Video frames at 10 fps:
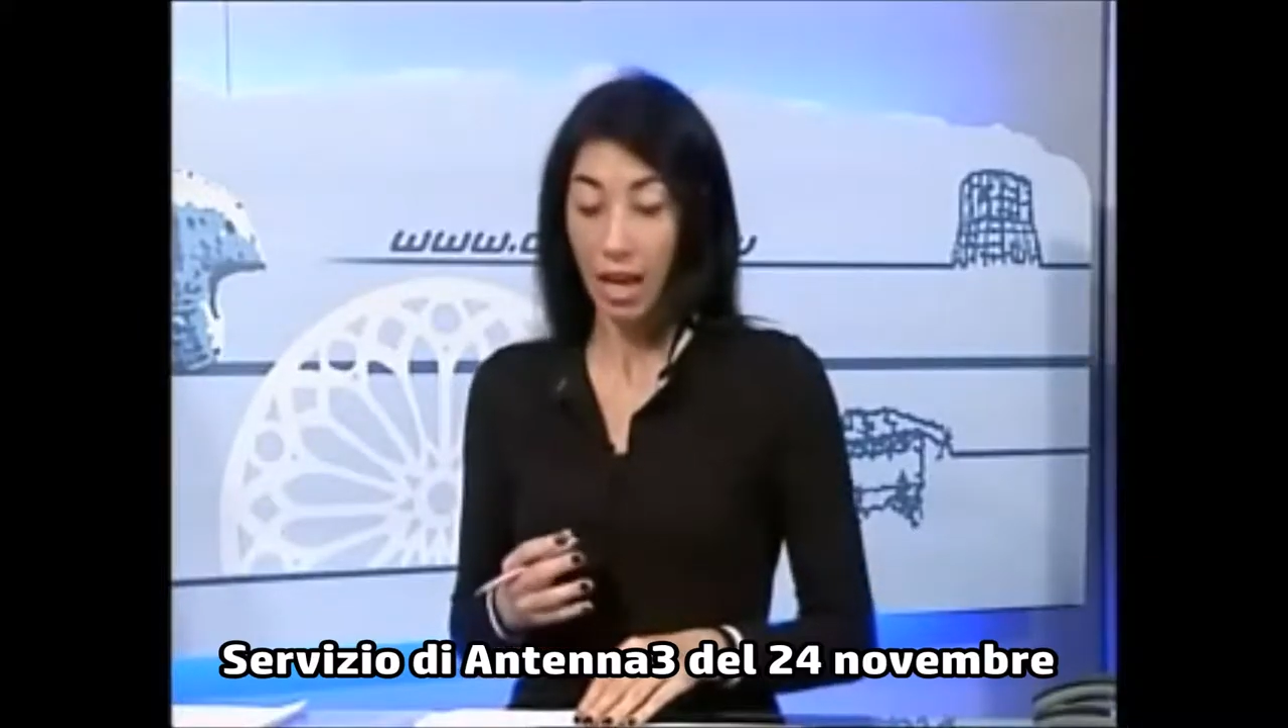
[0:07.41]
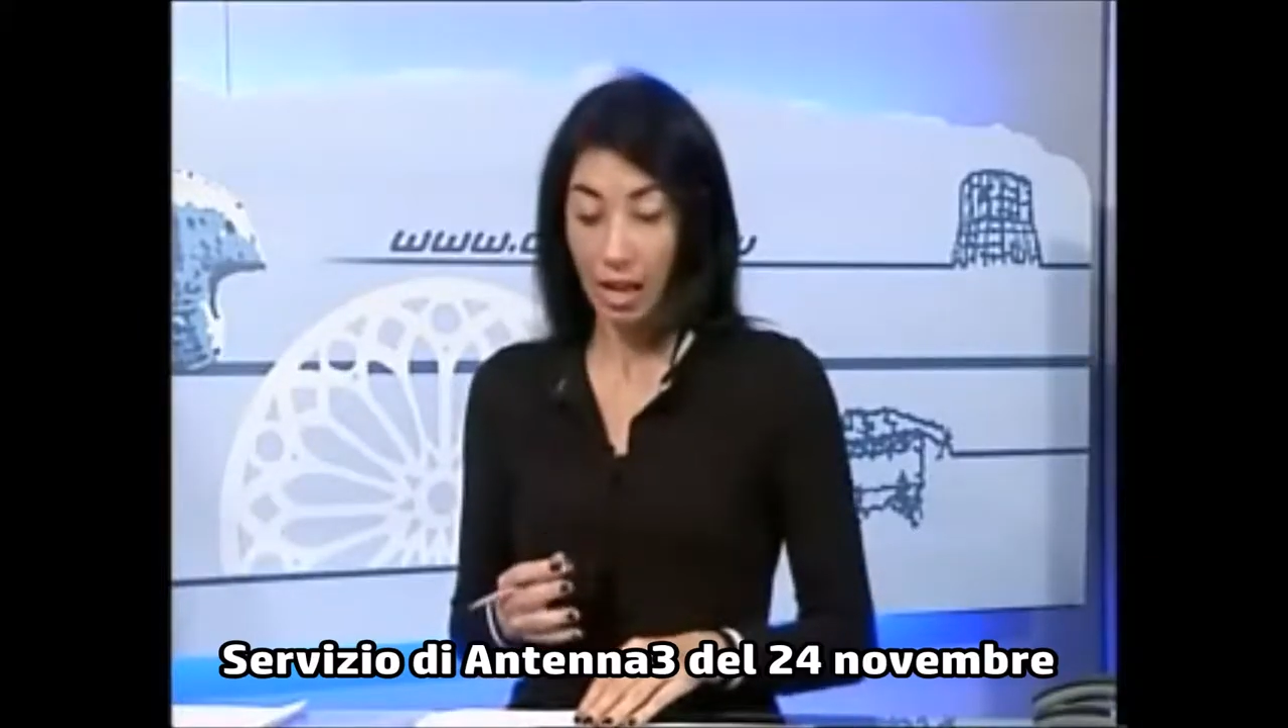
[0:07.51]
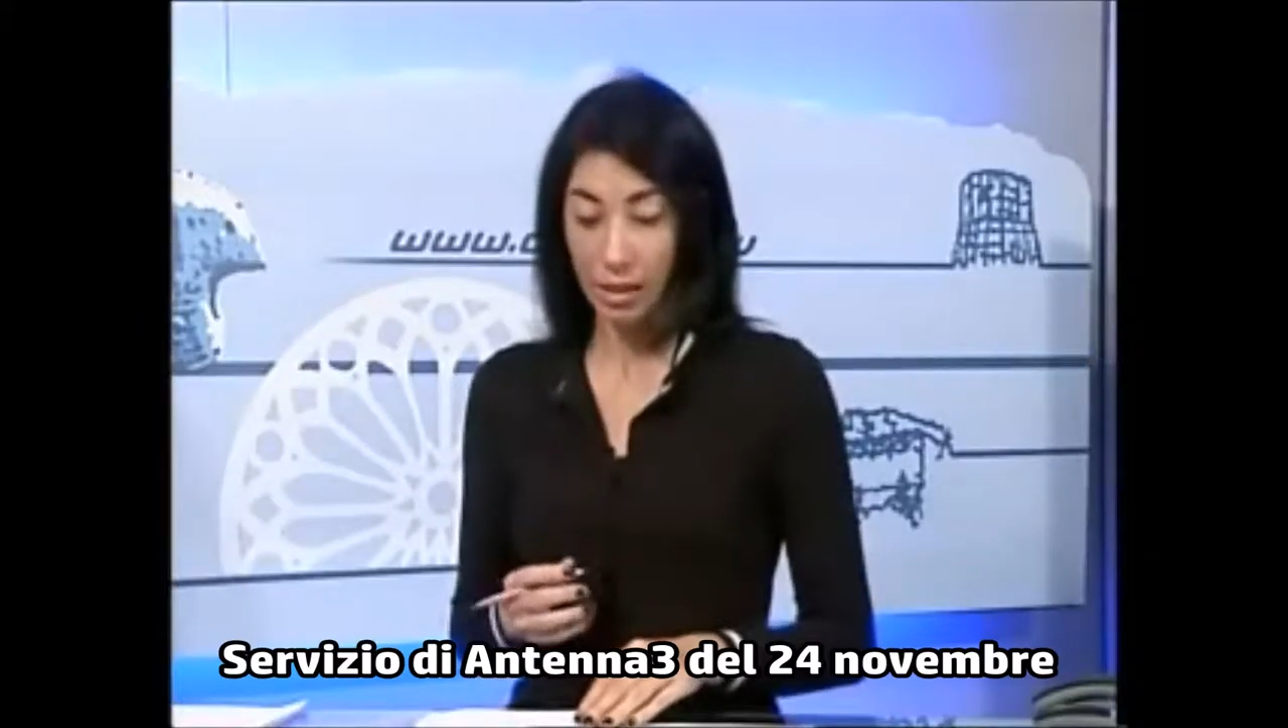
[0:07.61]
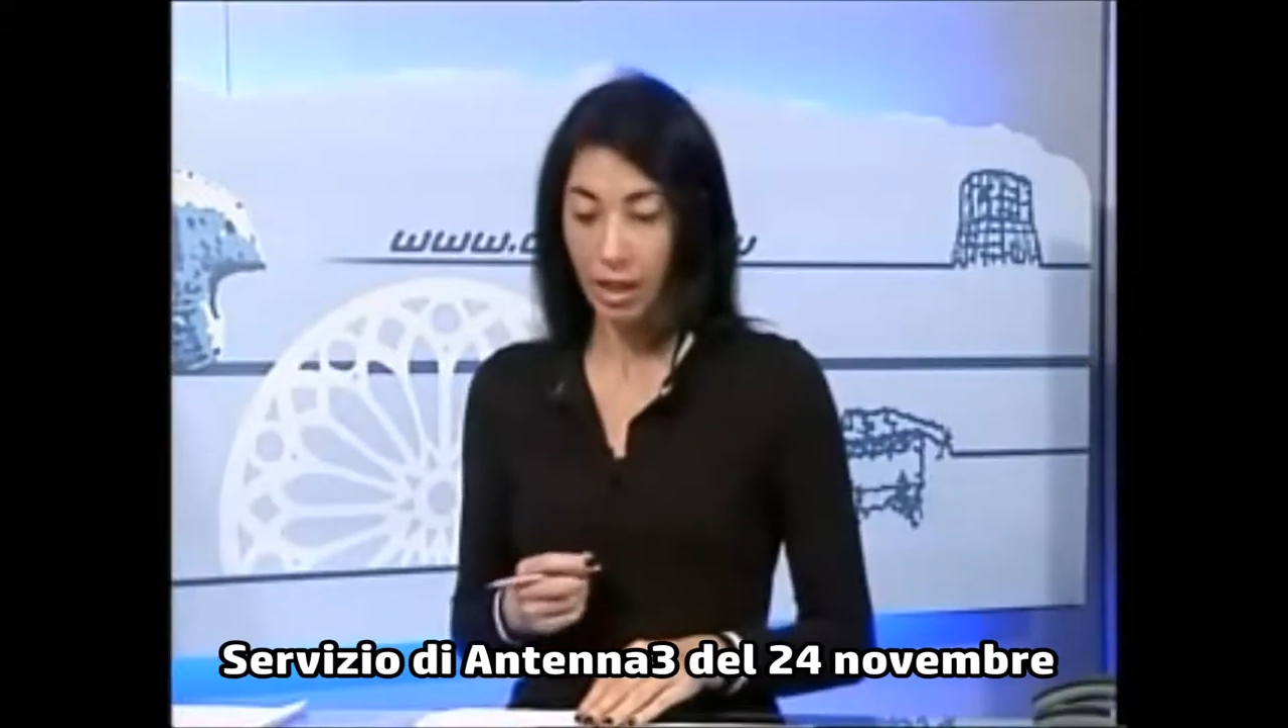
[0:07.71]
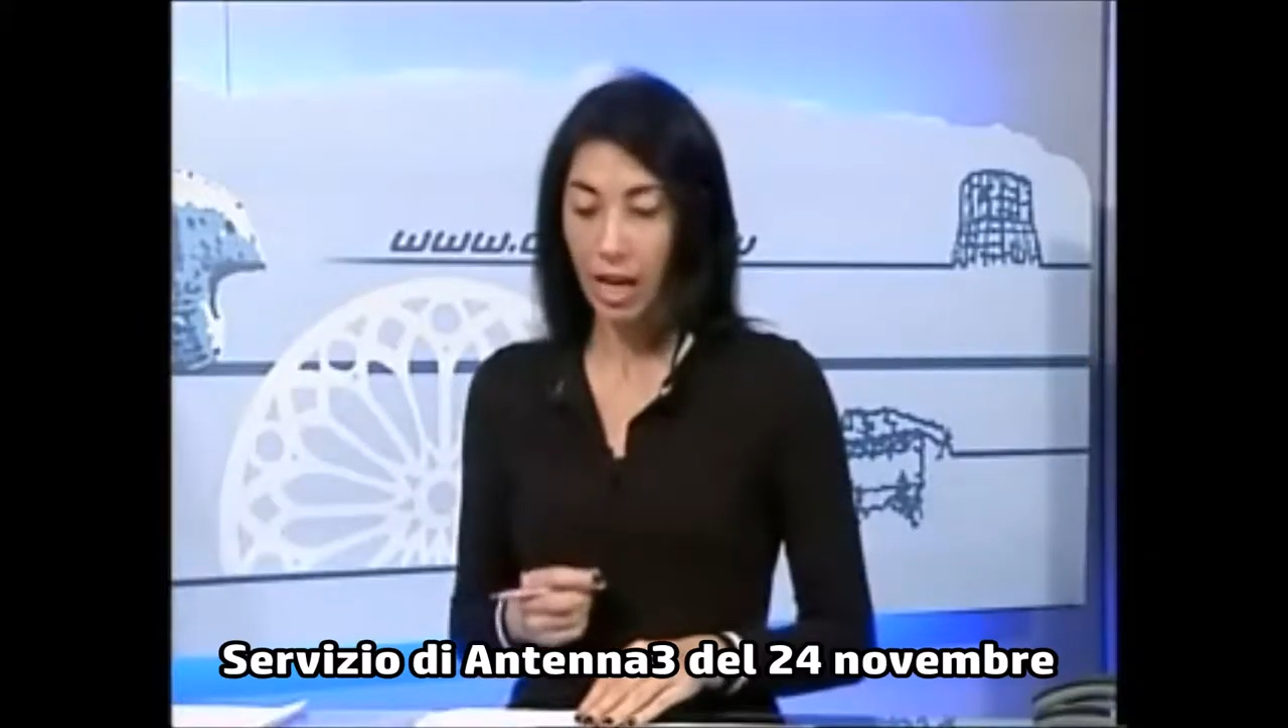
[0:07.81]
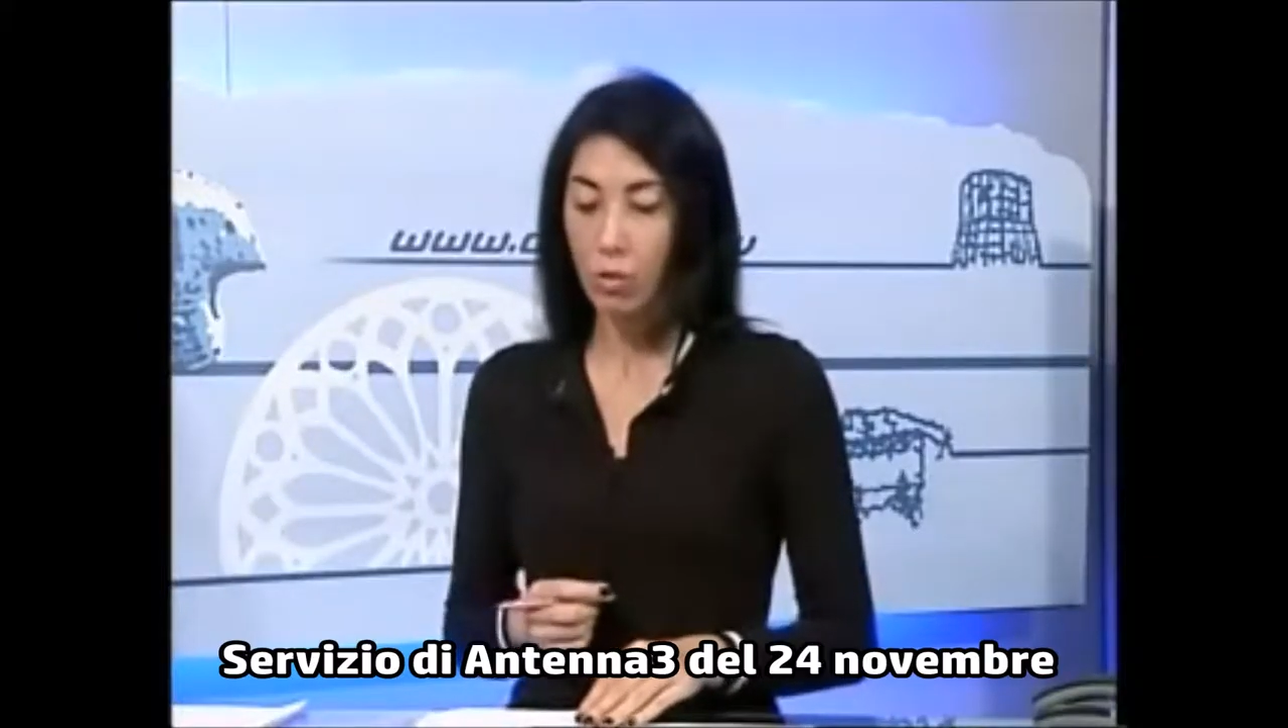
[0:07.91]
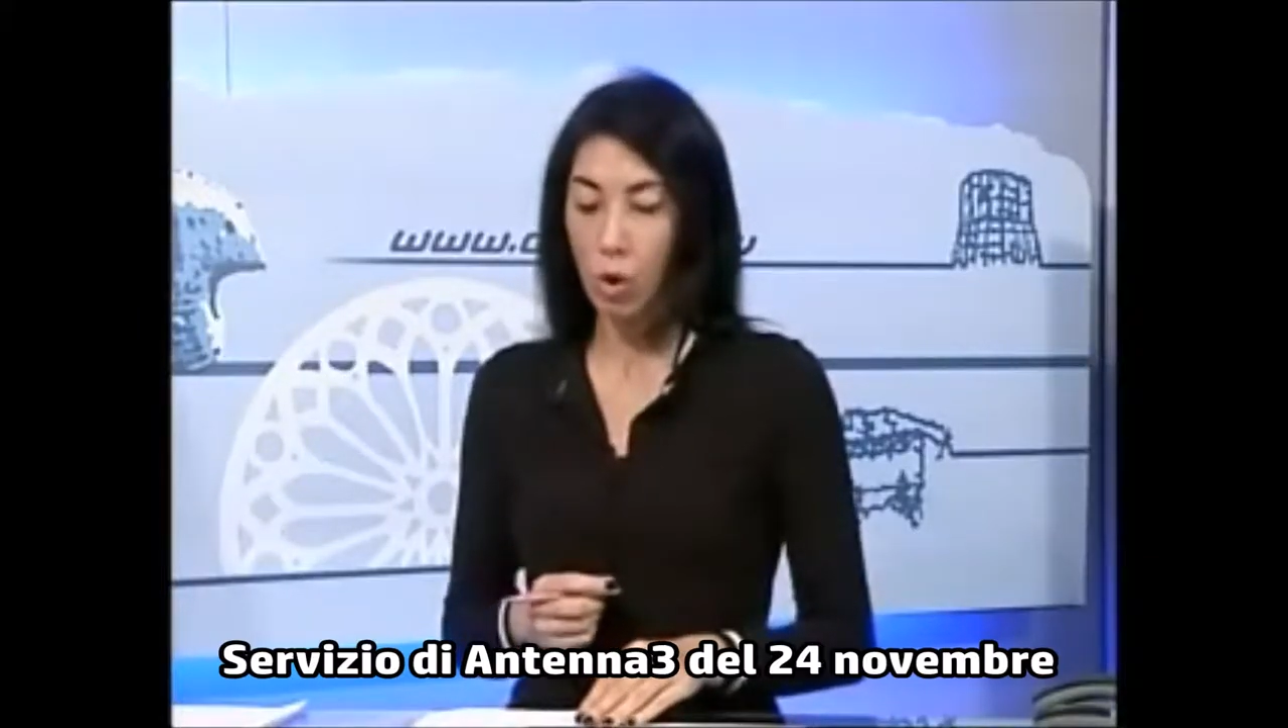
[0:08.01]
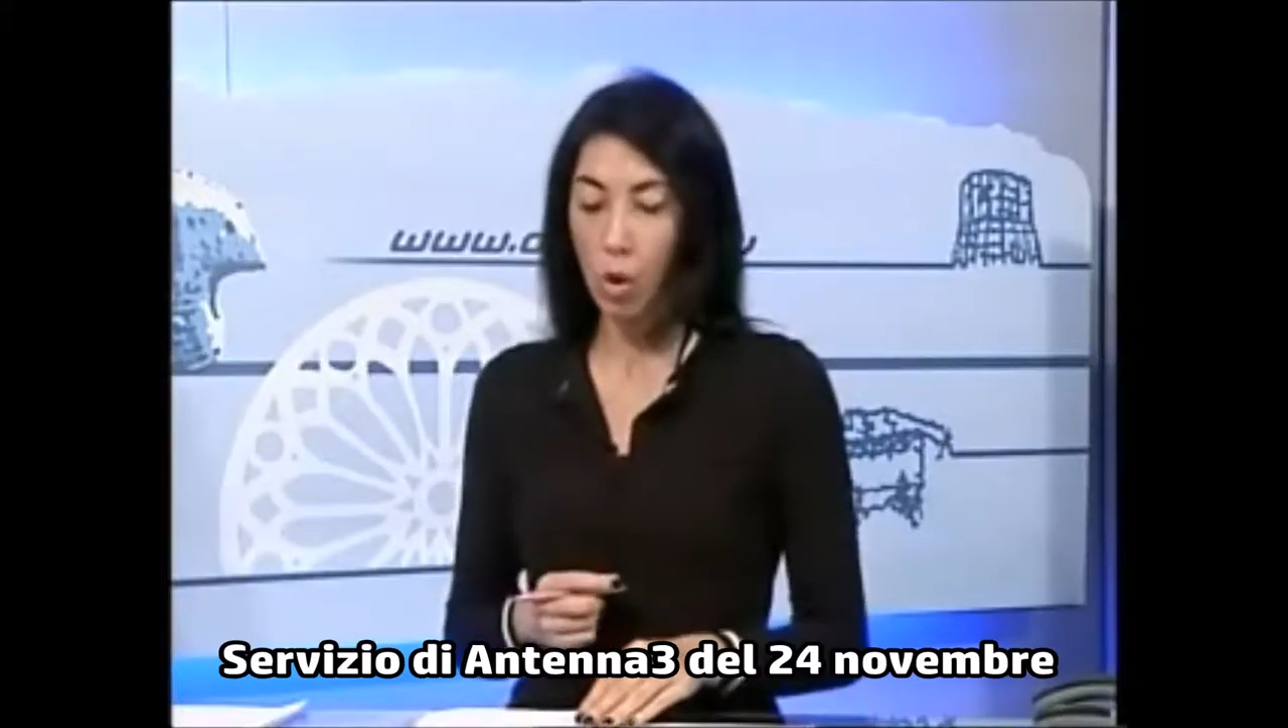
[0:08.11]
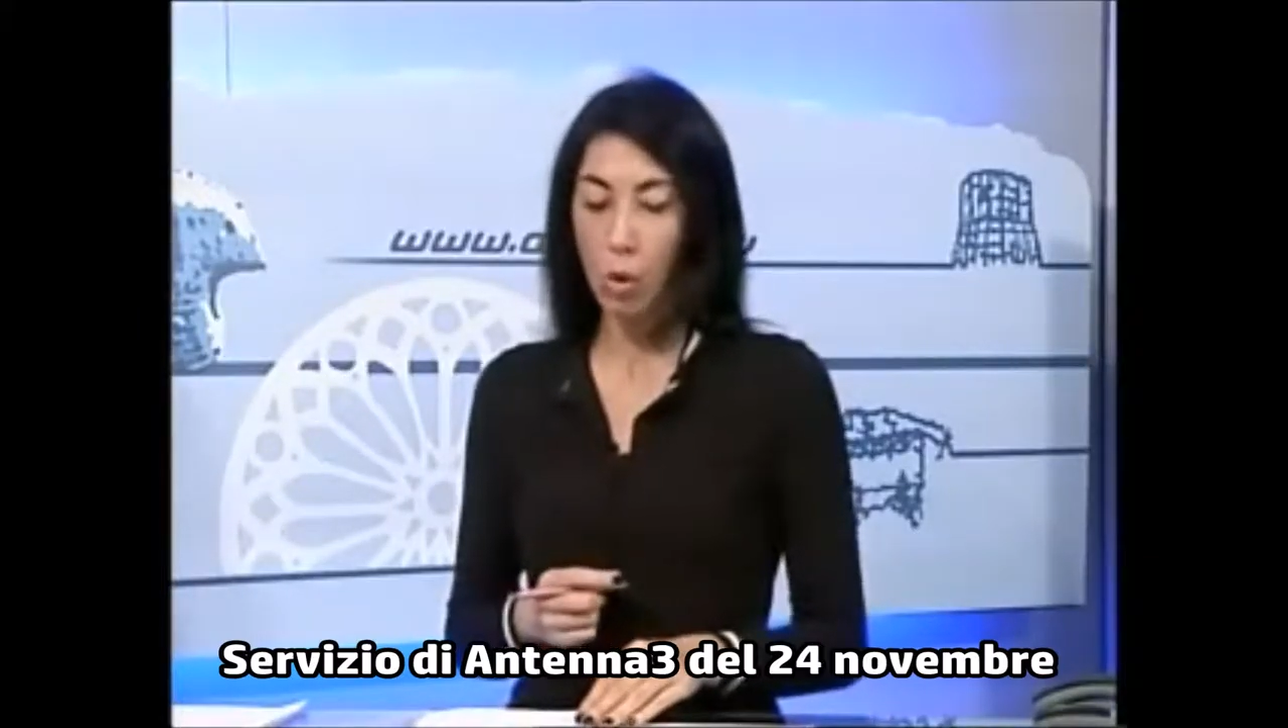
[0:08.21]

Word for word: andranno a